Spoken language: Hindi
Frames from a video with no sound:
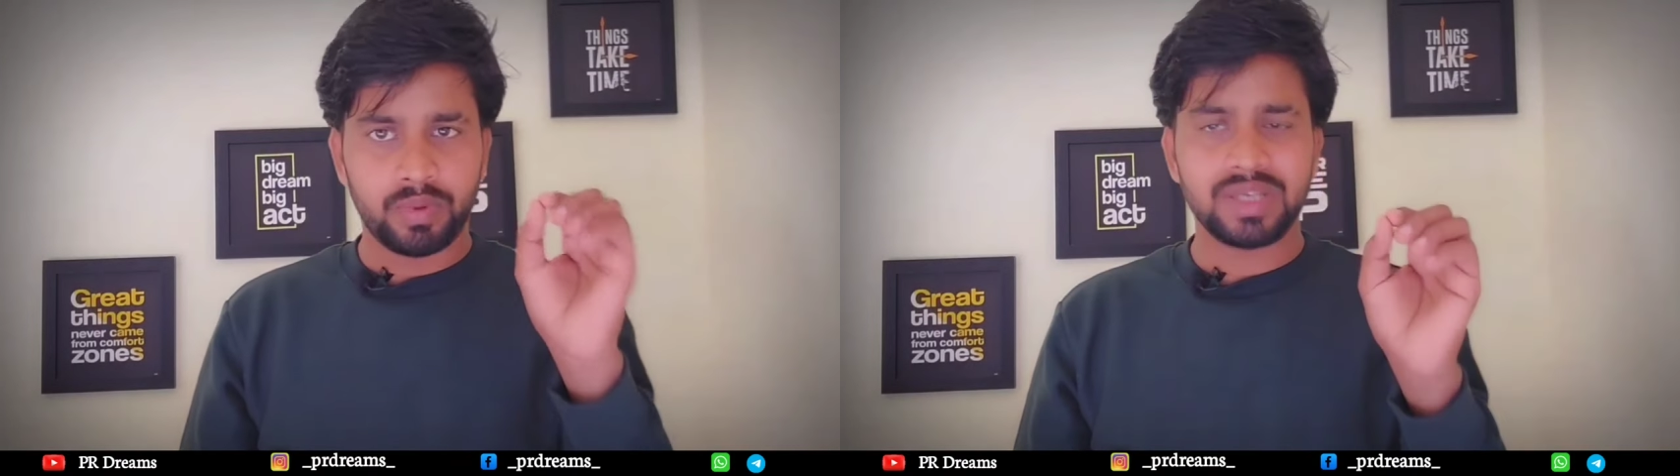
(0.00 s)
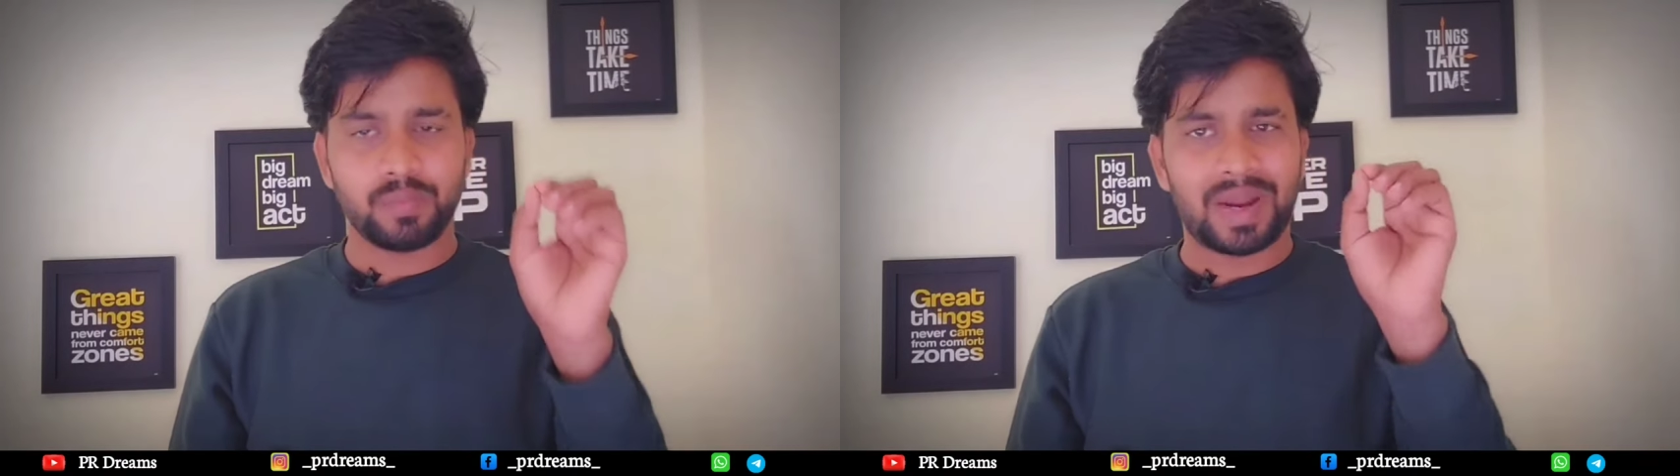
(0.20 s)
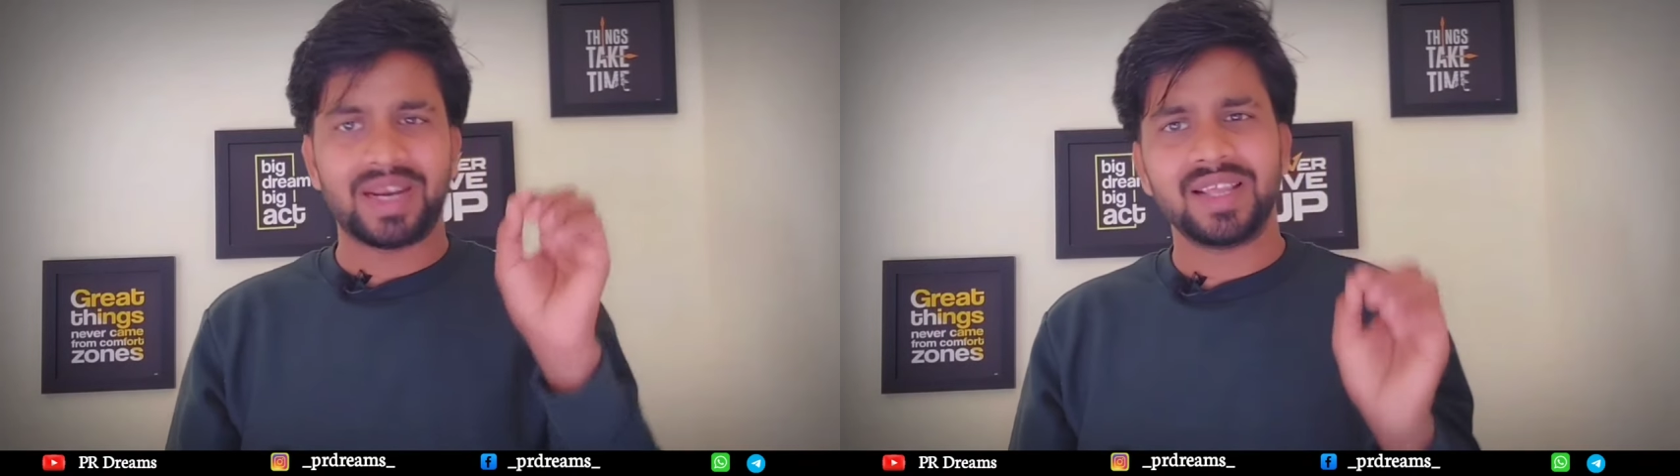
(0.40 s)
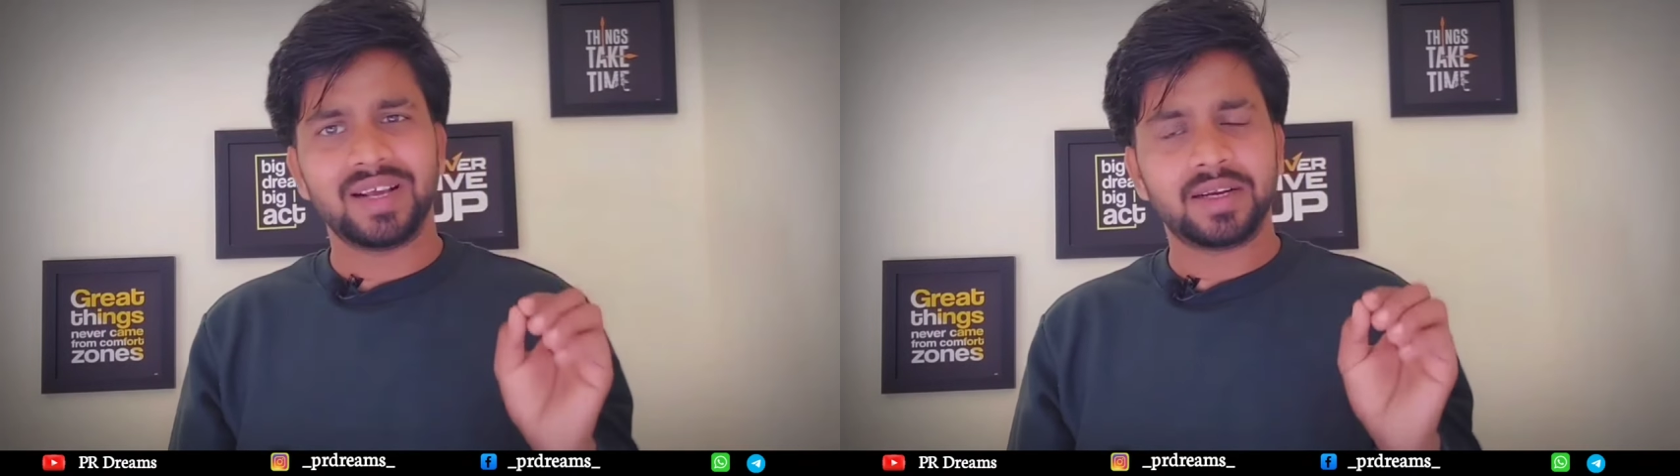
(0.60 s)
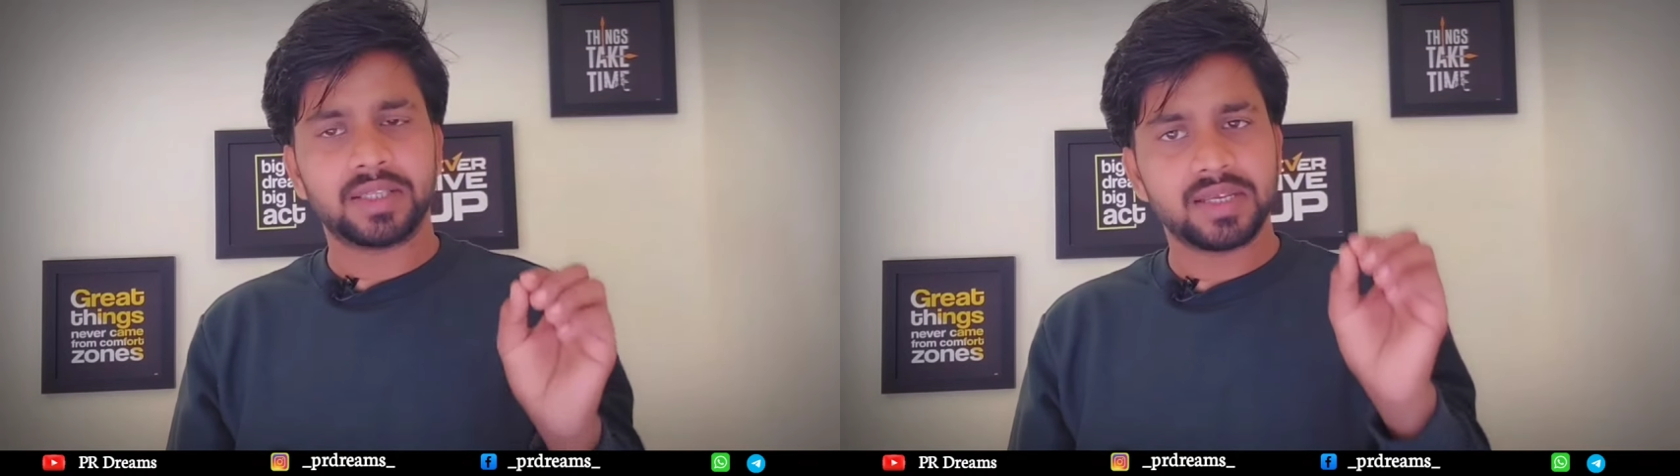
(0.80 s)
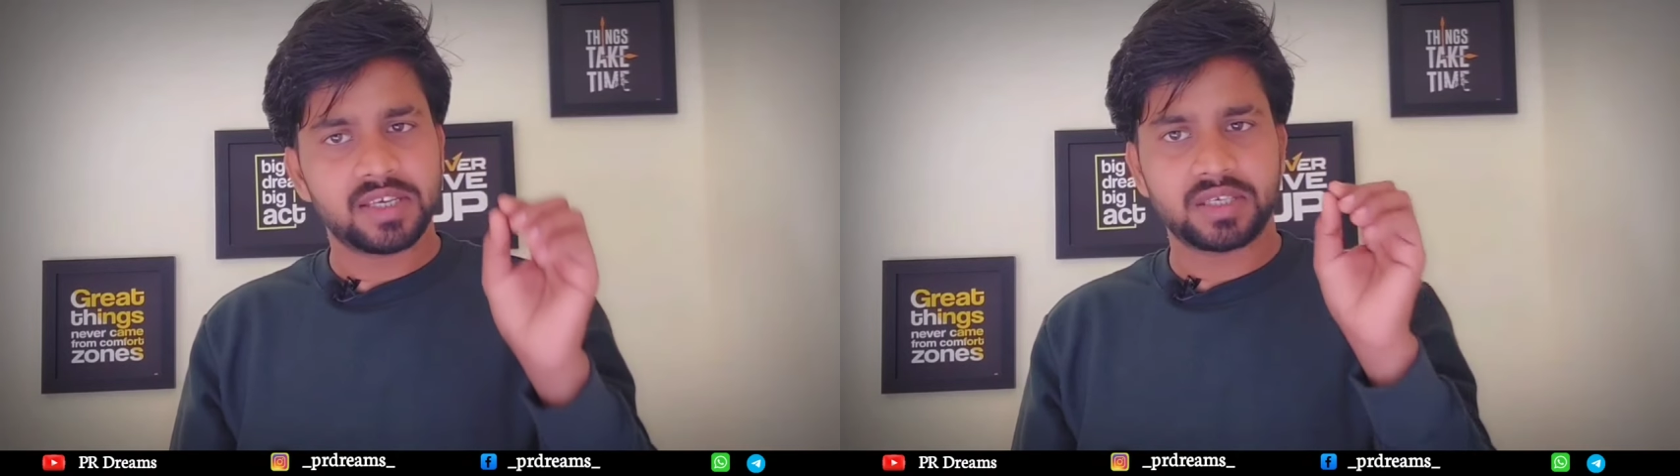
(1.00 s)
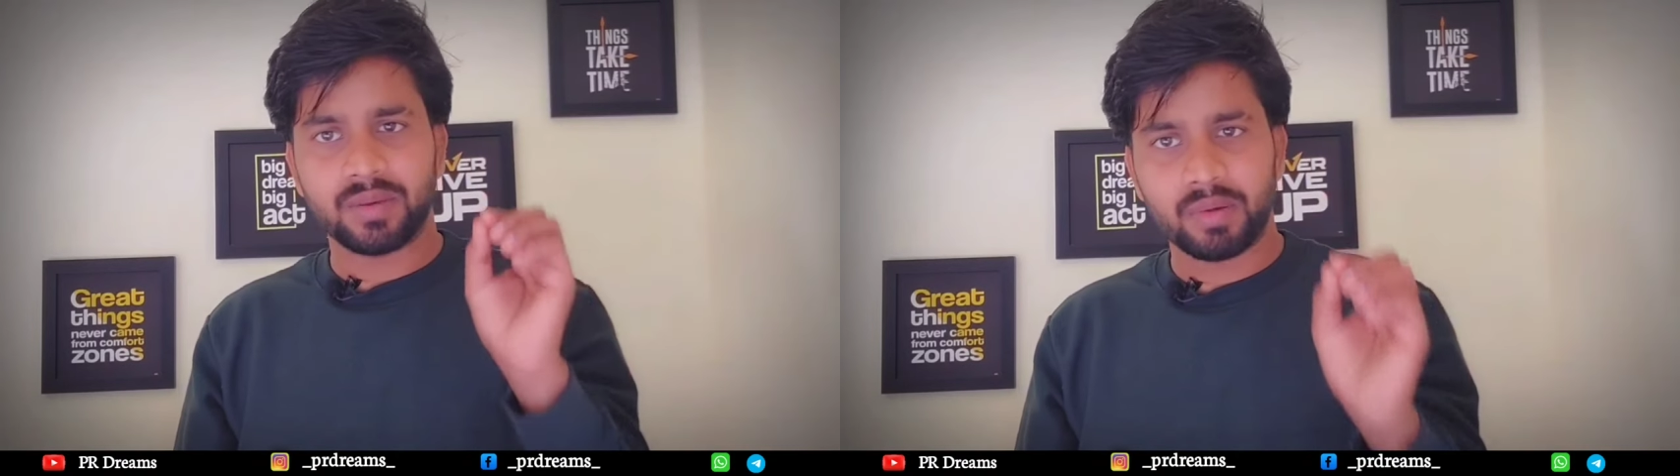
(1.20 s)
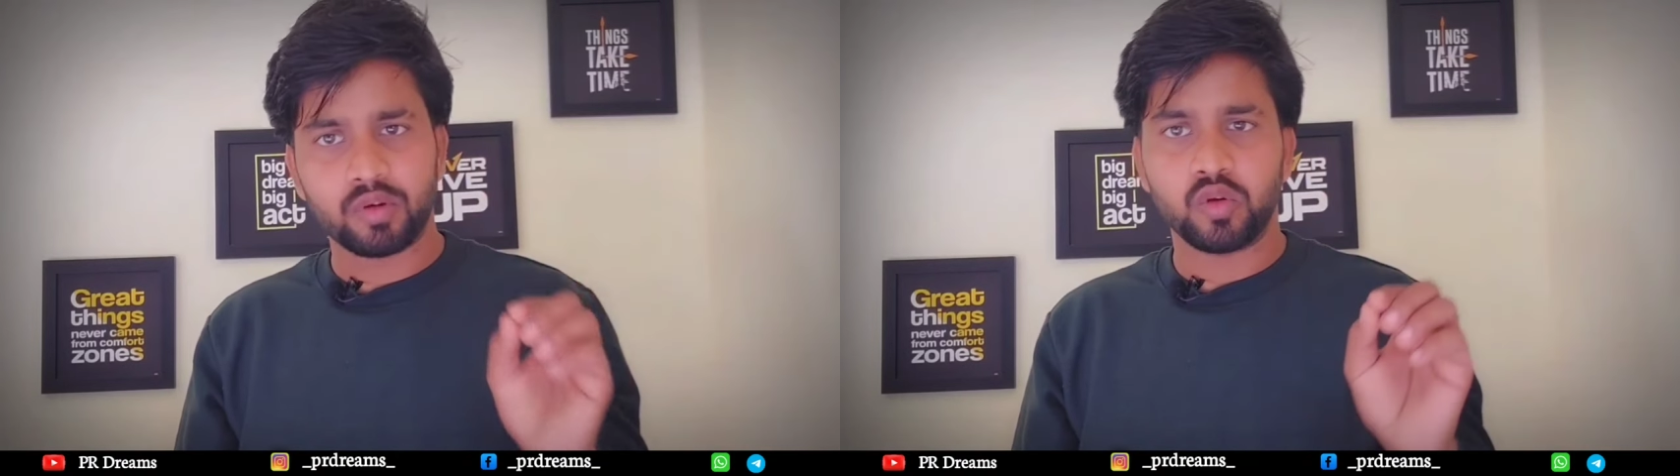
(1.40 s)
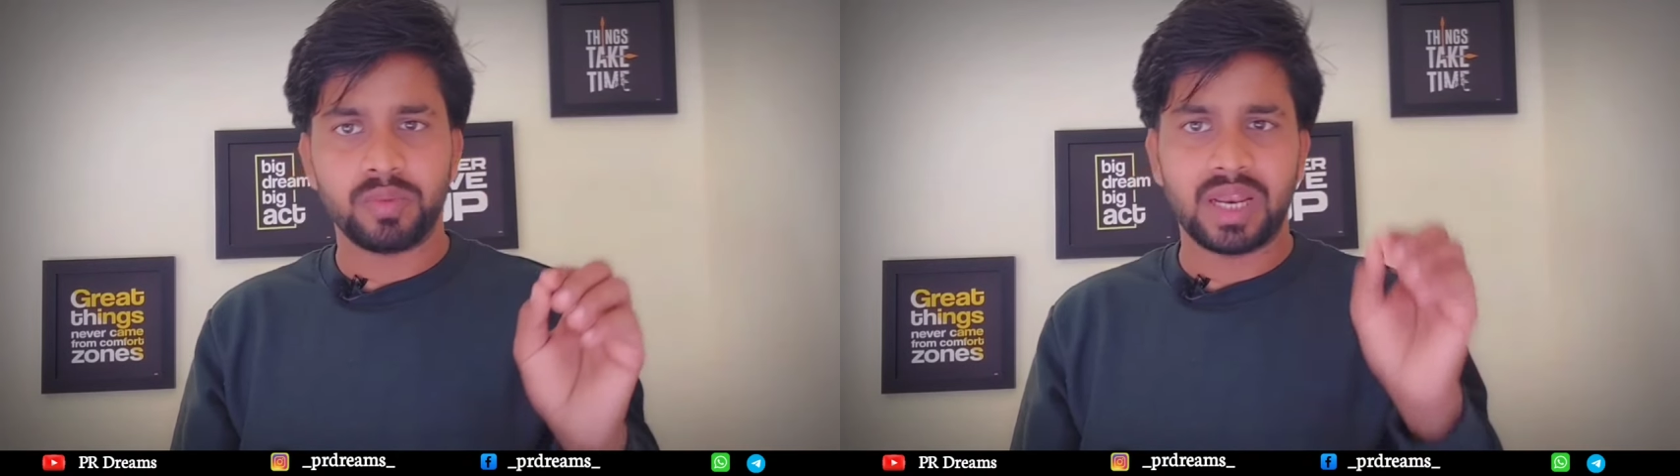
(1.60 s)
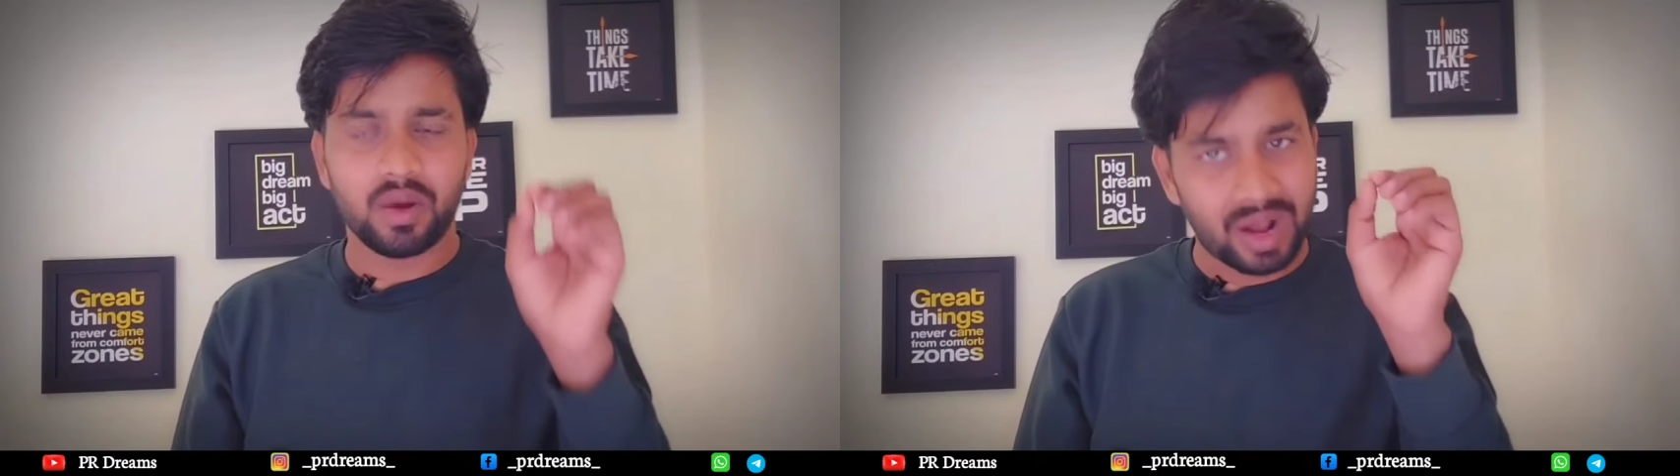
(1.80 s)
बस मैटर यह करता है सिस्टम आपको
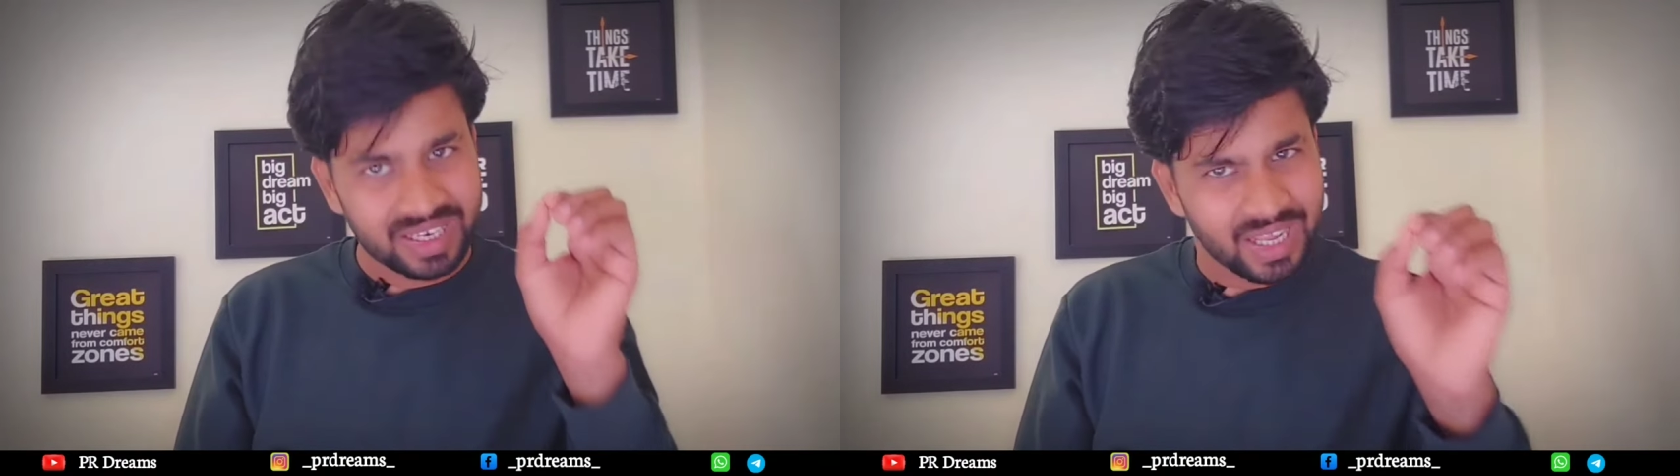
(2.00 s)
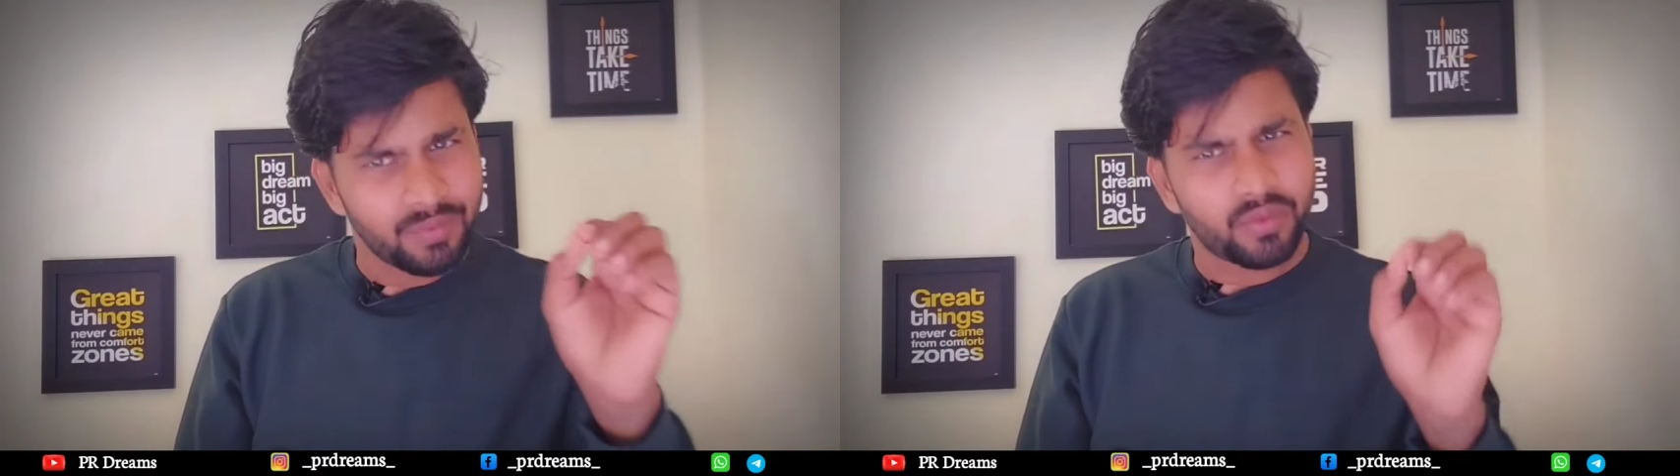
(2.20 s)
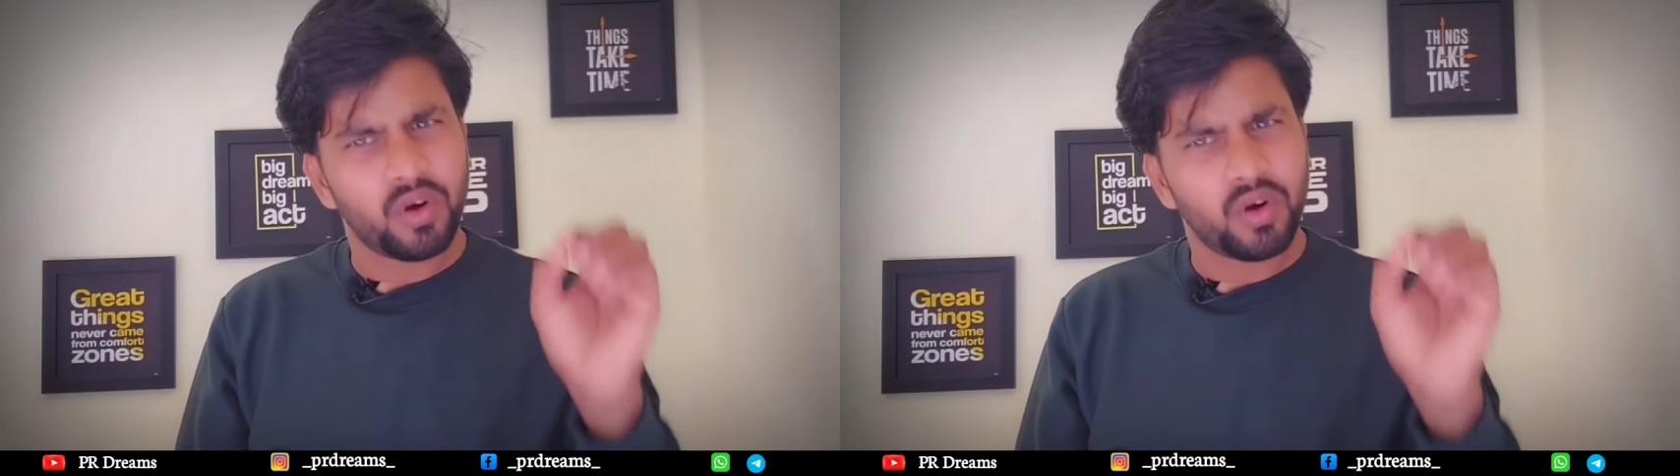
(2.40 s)
जो मिला है वाकई में